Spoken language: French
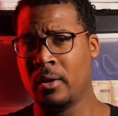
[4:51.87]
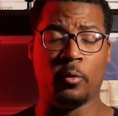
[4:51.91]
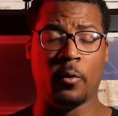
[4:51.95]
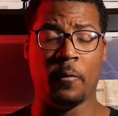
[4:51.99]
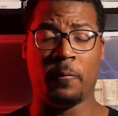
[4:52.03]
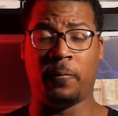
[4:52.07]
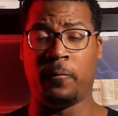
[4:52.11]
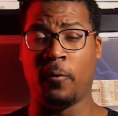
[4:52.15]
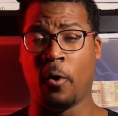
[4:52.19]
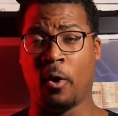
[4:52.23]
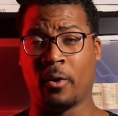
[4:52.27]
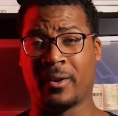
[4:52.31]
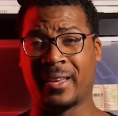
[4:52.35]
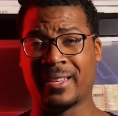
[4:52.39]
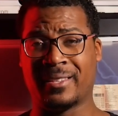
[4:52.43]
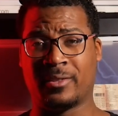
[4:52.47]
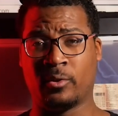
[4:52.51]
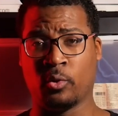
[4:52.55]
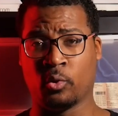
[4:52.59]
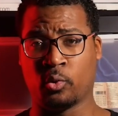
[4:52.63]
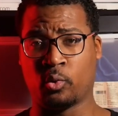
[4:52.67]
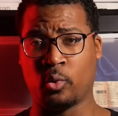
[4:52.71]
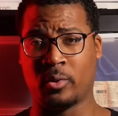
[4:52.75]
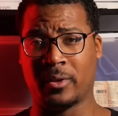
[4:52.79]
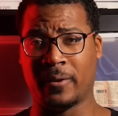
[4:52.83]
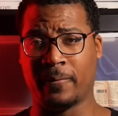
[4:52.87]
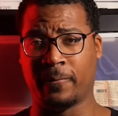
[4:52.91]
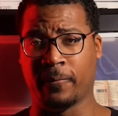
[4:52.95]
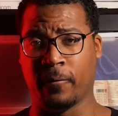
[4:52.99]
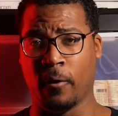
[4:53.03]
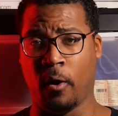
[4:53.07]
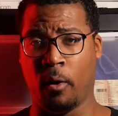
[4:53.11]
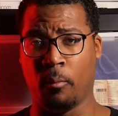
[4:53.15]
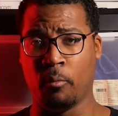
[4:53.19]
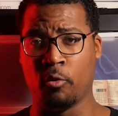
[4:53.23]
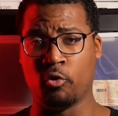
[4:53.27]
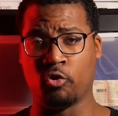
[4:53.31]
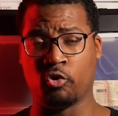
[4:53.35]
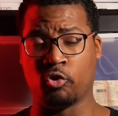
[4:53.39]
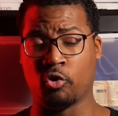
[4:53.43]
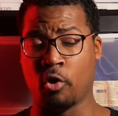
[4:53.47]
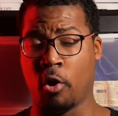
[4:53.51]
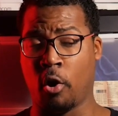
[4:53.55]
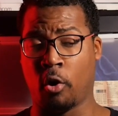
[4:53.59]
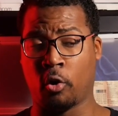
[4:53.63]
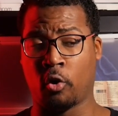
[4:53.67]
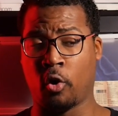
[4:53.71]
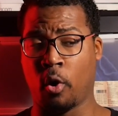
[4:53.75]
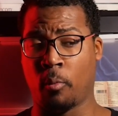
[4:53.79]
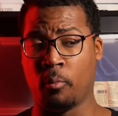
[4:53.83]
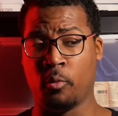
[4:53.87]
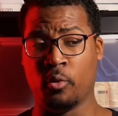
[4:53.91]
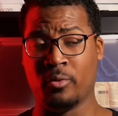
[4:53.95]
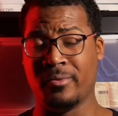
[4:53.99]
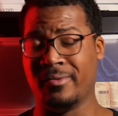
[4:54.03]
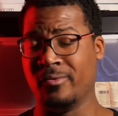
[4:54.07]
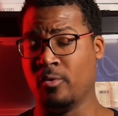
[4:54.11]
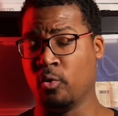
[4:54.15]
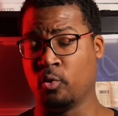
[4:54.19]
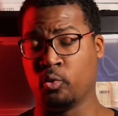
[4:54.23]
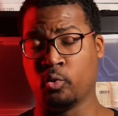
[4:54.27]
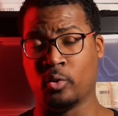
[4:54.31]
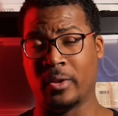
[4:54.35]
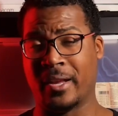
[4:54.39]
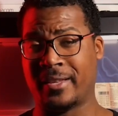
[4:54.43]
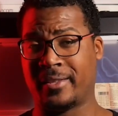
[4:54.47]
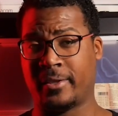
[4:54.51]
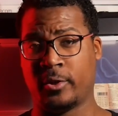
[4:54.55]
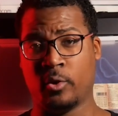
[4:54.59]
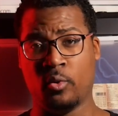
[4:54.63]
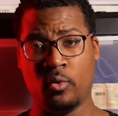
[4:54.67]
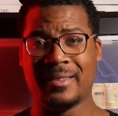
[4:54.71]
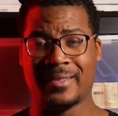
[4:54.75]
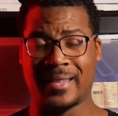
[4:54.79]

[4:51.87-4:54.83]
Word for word: Le flanc en question se déforme, genre comme une ondulation.